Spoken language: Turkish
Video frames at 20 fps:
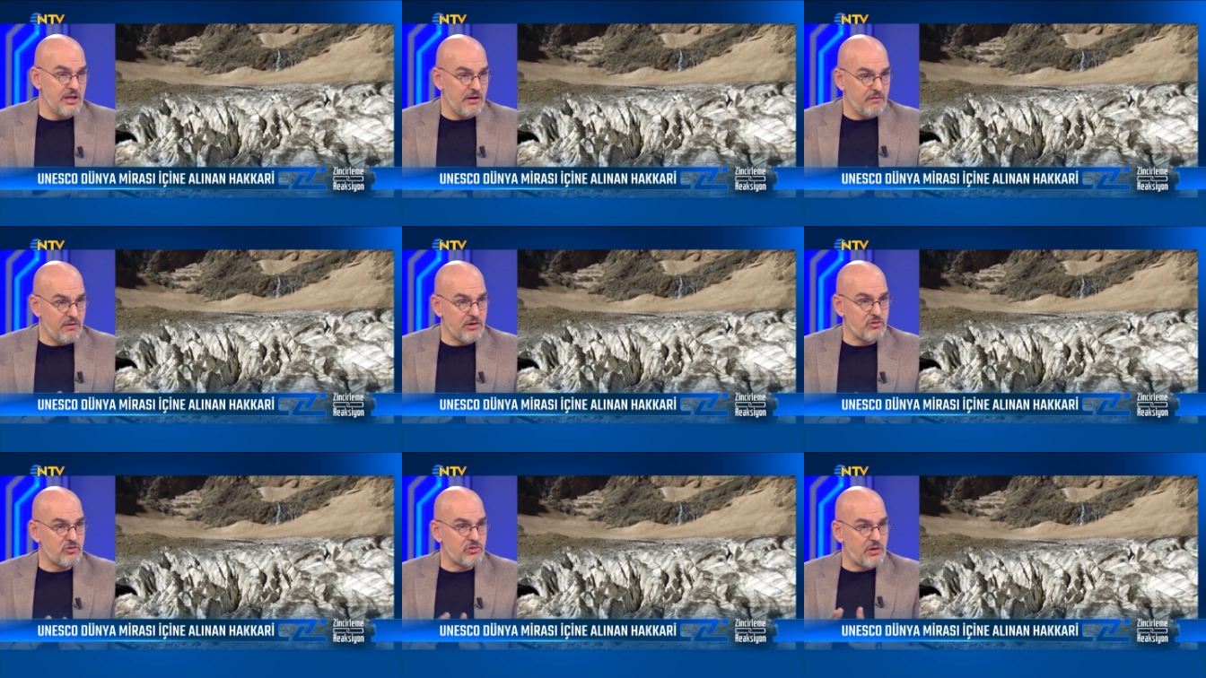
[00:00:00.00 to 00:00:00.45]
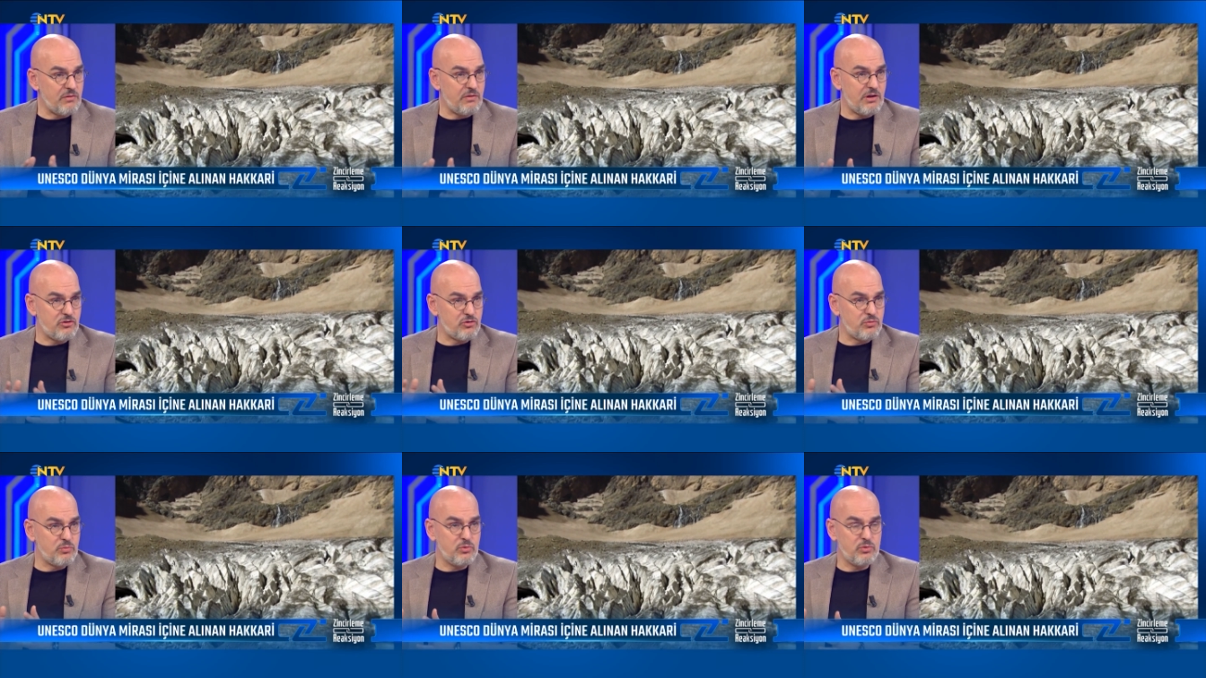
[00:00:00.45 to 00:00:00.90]
Yavaş
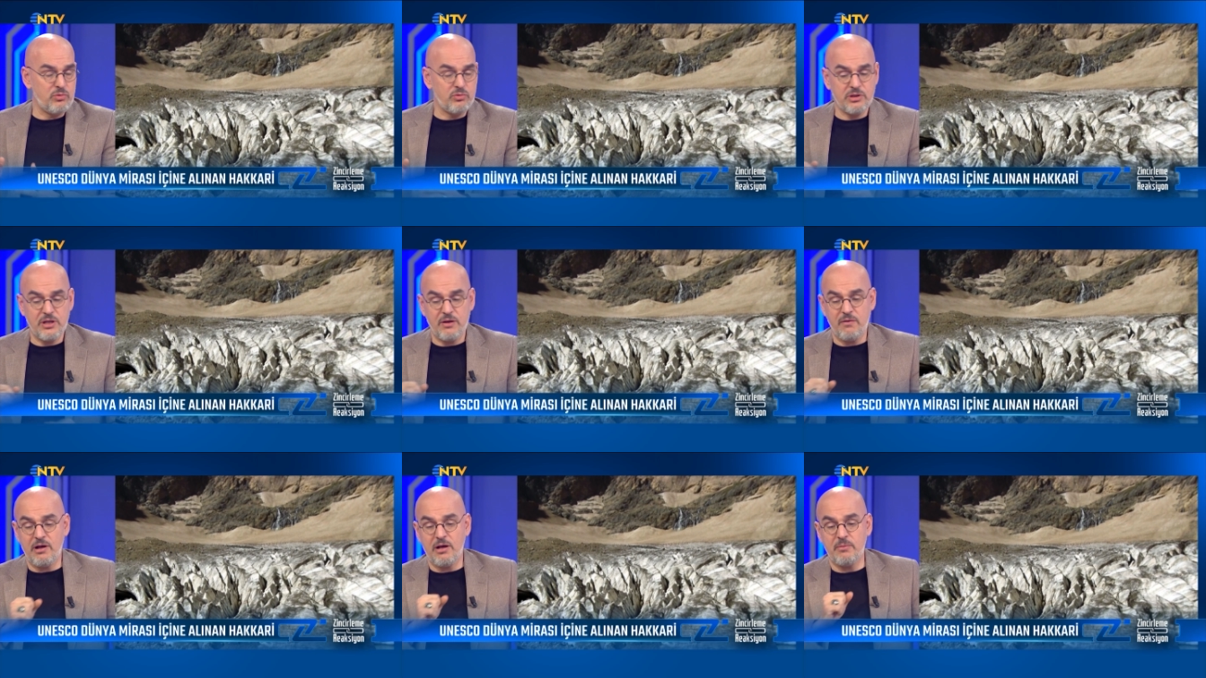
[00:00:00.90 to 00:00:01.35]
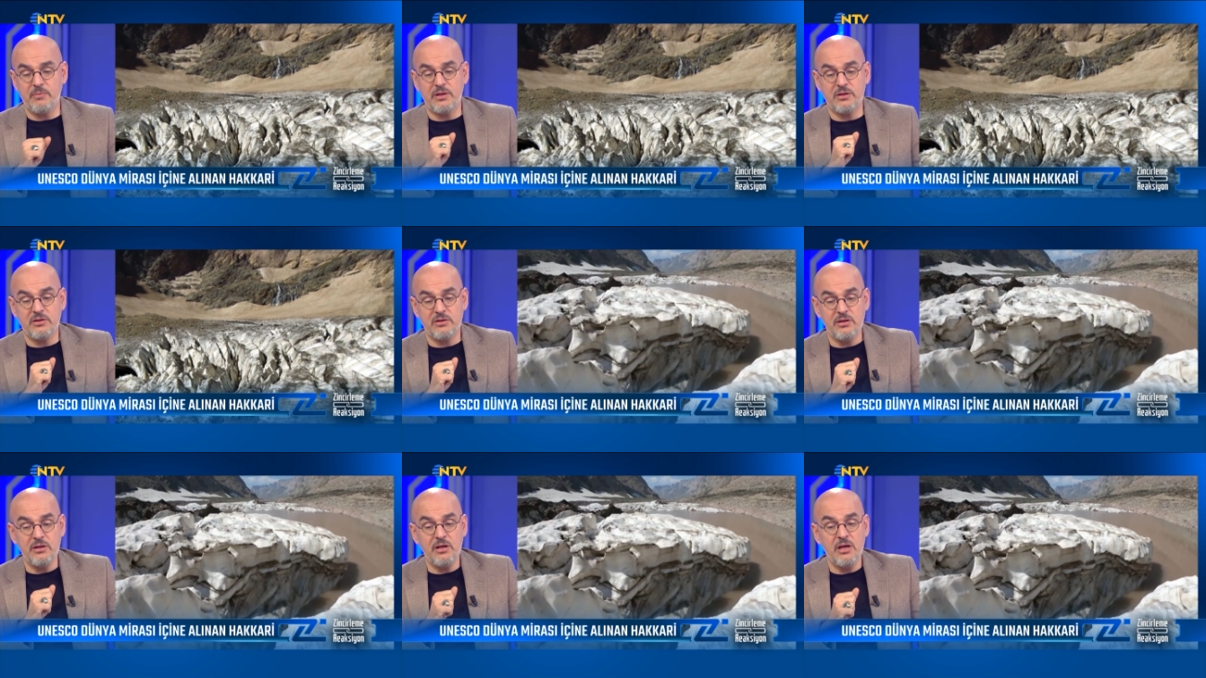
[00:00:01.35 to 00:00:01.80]
yavaş bu devam
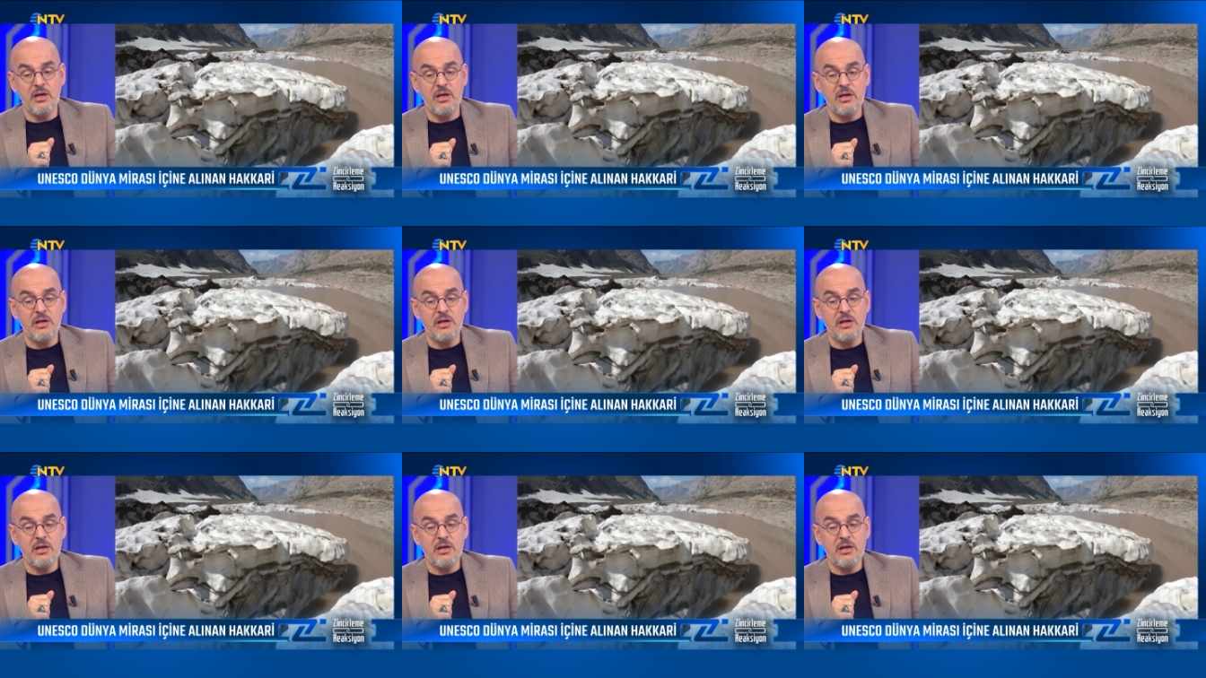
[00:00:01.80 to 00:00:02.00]
etti.